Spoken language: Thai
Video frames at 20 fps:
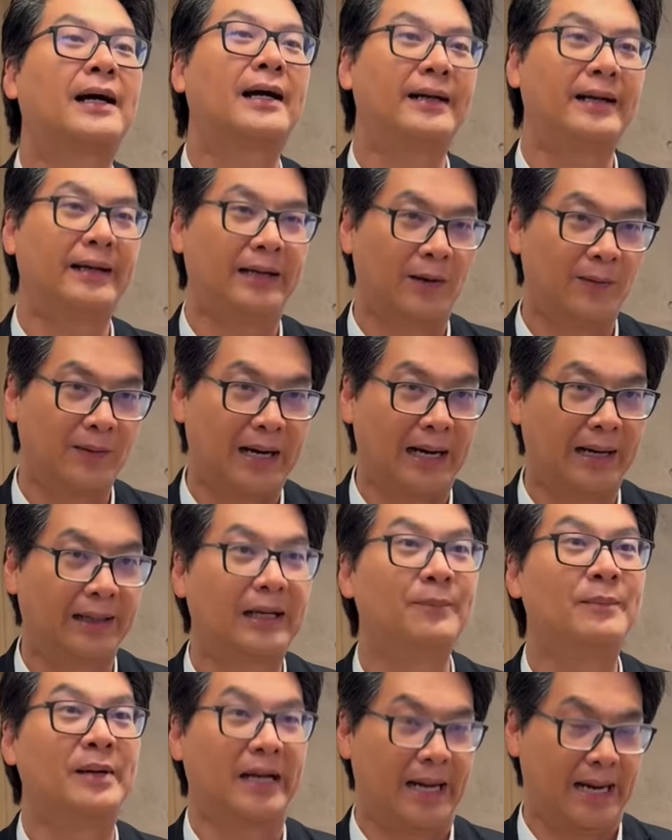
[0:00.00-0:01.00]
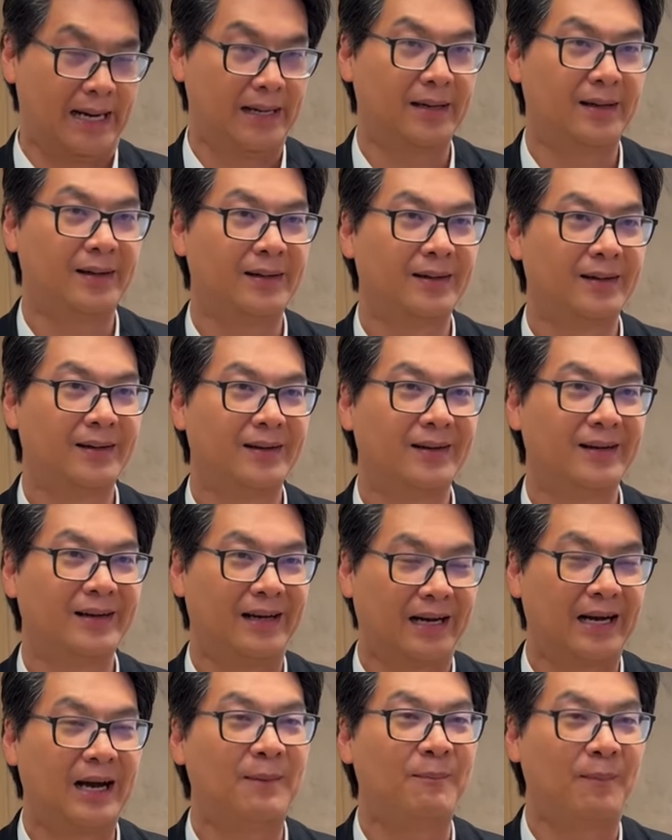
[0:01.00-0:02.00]
คะแนนเท่ากันแล้วทำยังไง
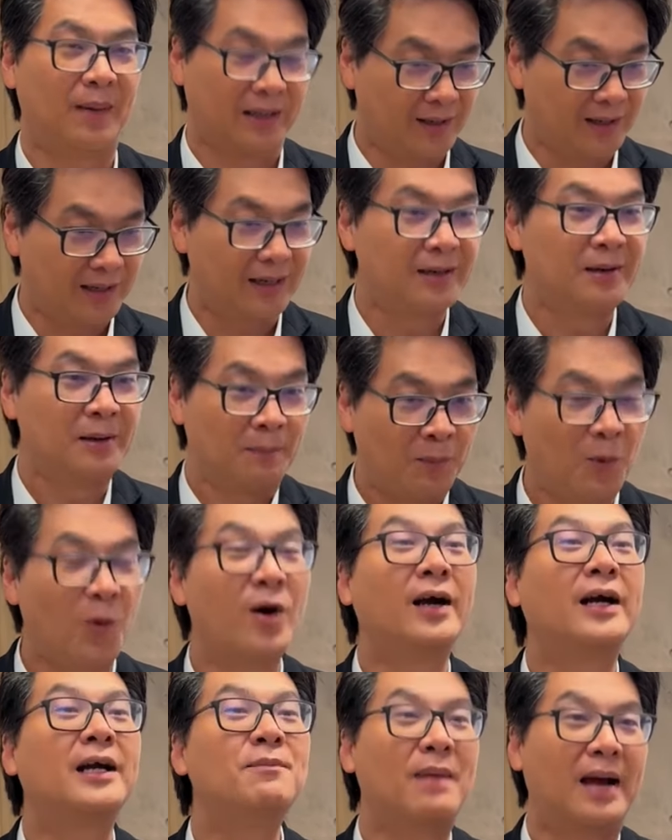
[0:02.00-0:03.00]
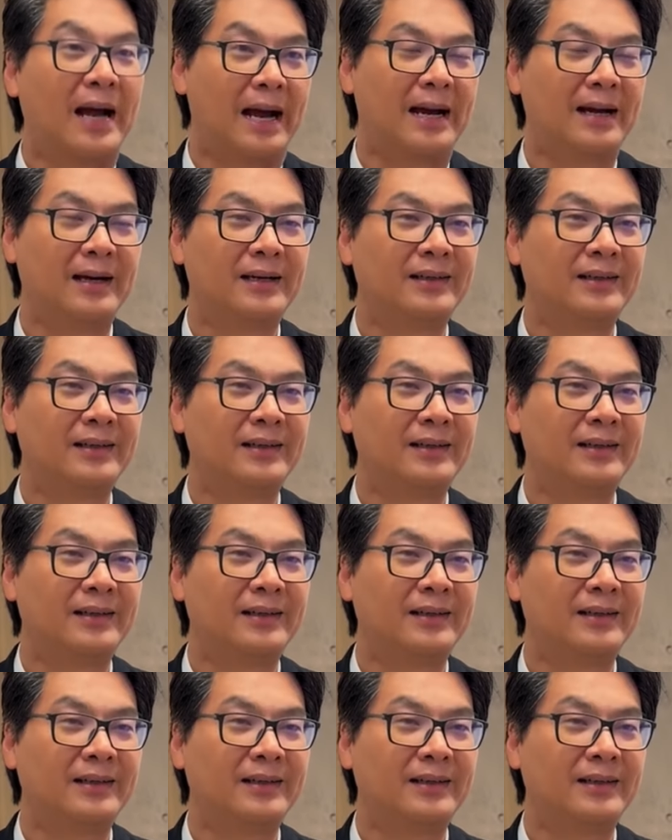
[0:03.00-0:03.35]
นะครับมันก็พ่วงขึ้นมา